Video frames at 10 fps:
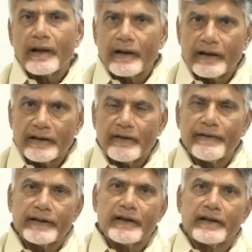నాకైతే
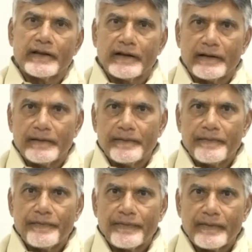వ్యక్తిగతంగా
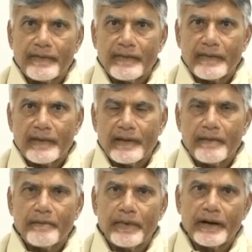
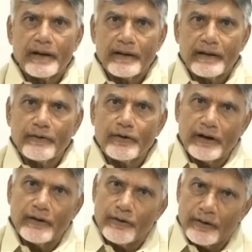బాలయోగి
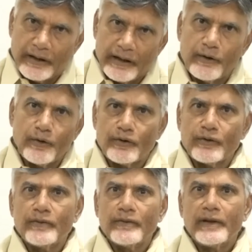లేని
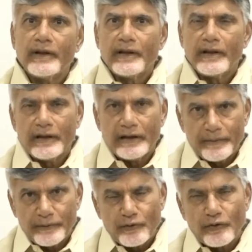లోటు
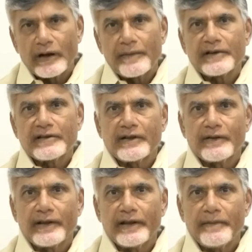ఇప్పుడు కనపడిస్తూ
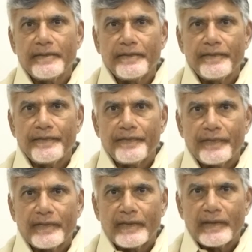ఉంది
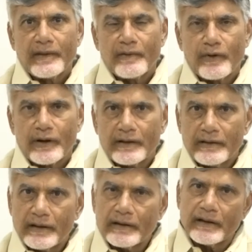ఒక
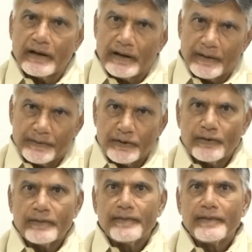అత్యంత
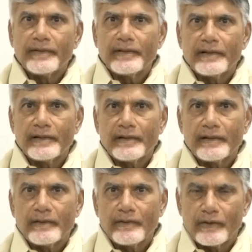ఆప్తుడు
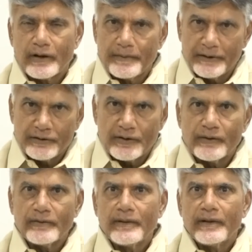ఒక
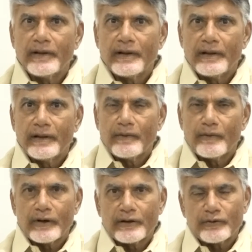మిత్రుడు
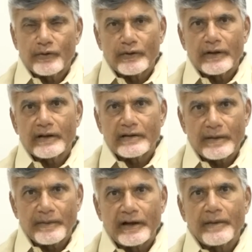ఒక సోదర
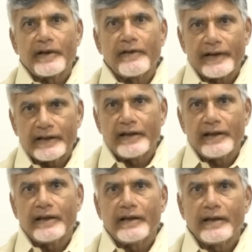సమానమైన
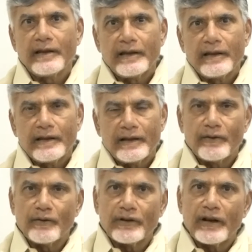వ్యక్తి
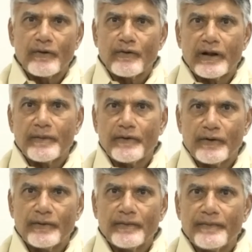ఈరోజు లేకుండా పోవడం